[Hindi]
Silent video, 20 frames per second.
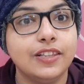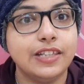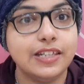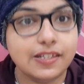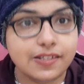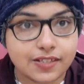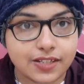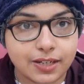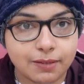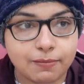
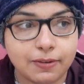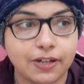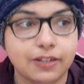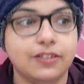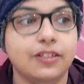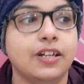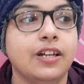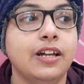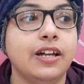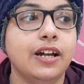तीसरी
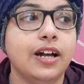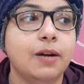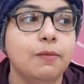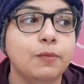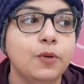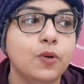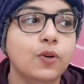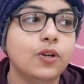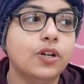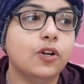बात
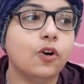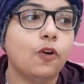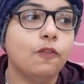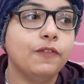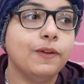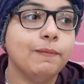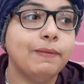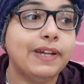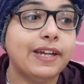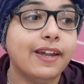हम लोग
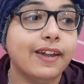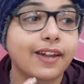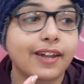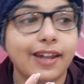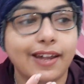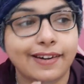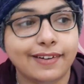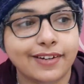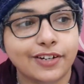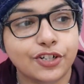कॉफ़ी पी के
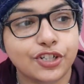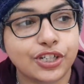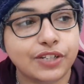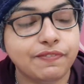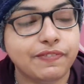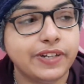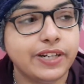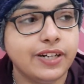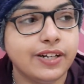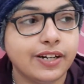एक एनर्जी
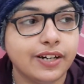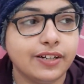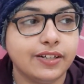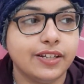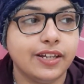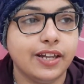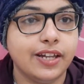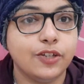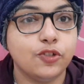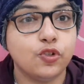फील
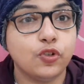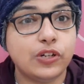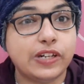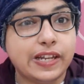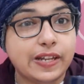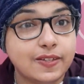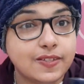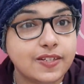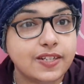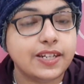करते हैं जो
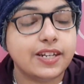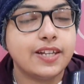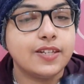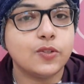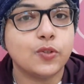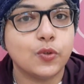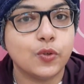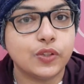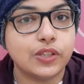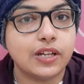
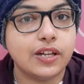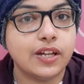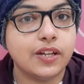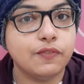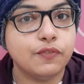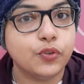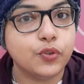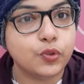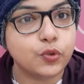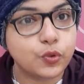लेजीनेस होता है
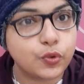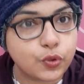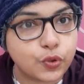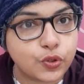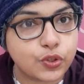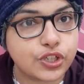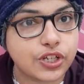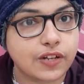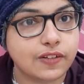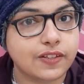वो दूर
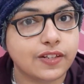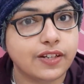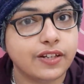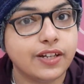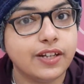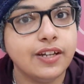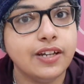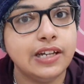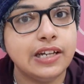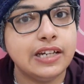हो जाता
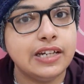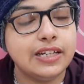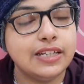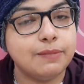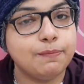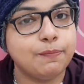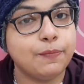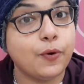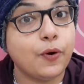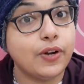है
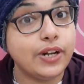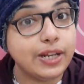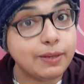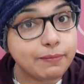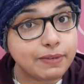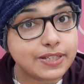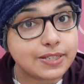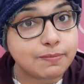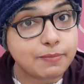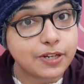मॉर्निंग
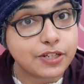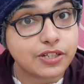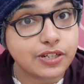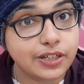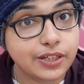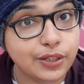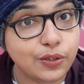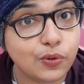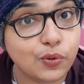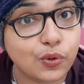में
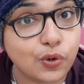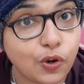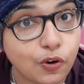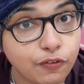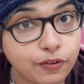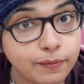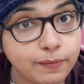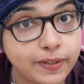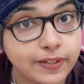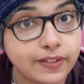स्पेशली लोग
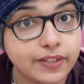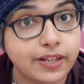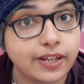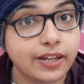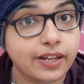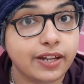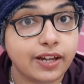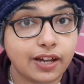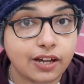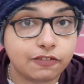कॉफ़ी पीते
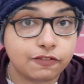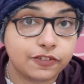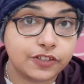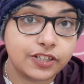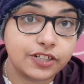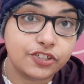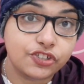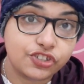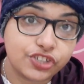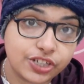हैं
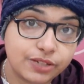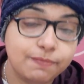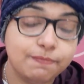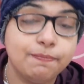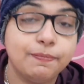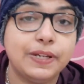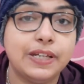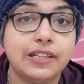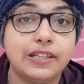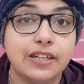आफ्टर
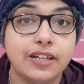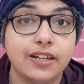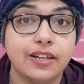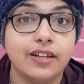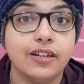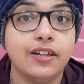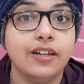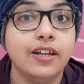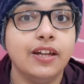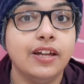जिम पीते हैं